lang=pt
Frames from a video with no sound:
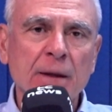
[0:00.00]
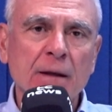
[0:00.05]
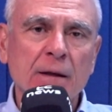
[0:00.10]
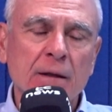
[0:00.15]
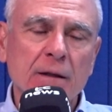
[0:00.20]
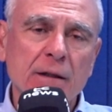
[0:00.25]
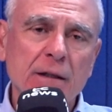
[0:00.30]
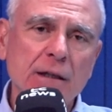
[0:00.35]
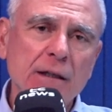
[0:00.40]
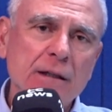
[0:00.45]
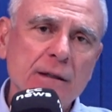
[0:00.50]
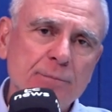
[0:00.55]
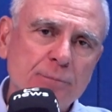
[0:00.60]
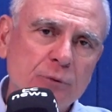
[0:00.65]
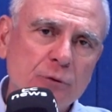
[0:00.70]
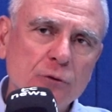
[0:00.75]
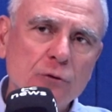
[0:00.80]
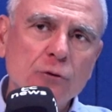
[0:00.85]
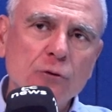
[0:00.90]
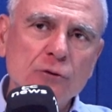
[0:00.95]
E
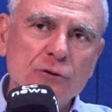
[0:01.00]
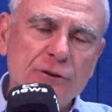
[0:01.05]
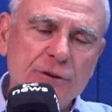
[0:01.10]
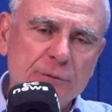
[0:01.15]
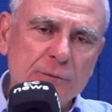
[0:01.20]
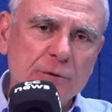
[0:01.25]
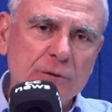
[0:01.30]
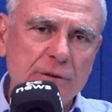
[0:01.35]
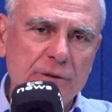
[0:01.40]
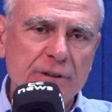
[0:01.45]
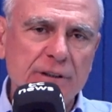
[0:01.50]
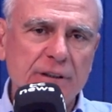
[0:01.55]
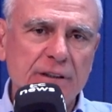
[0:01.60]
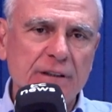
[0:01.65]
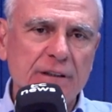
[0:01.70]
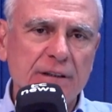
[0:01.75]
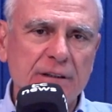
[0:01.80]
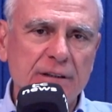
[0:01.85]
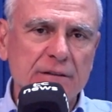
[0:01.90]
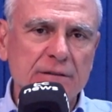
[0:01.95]
por último,
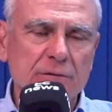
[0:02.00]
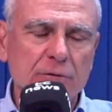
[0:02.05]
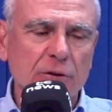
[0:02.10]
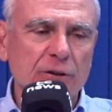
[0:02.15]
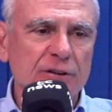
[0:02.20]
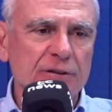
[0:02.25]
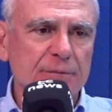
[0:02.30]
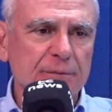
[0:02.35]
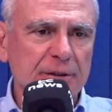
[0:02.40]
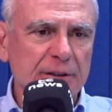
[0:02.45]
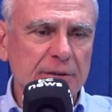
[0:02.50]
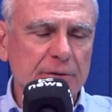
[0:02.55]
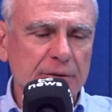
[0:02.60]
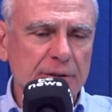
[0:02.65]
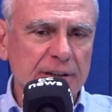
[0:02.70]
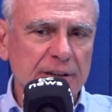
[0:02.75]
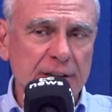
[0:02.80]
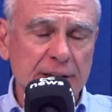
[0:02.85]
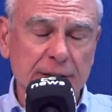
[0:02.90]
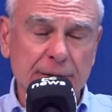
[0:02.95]
em
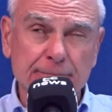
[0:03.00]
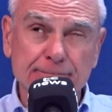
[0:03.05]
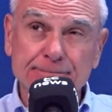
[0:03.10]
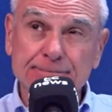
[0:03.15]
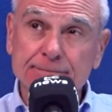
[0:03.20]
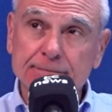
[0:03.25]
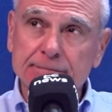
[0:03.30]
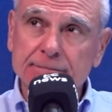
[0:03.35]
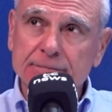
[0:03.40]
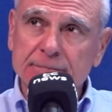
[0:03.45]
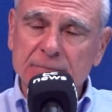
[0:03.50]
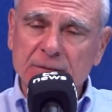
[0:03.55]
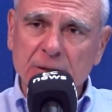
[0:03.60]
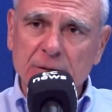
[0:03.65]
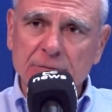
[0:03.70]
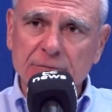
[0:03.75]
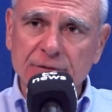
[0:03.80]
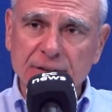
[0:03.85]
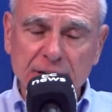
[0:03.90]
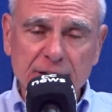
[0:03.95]

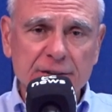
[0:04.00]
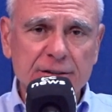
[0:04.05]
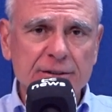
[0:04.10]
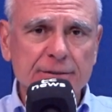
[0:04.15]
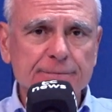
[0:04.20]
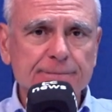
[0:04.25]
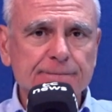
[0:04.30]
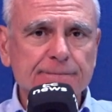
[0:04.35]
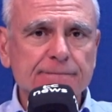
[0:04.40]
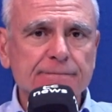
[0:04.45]
2020,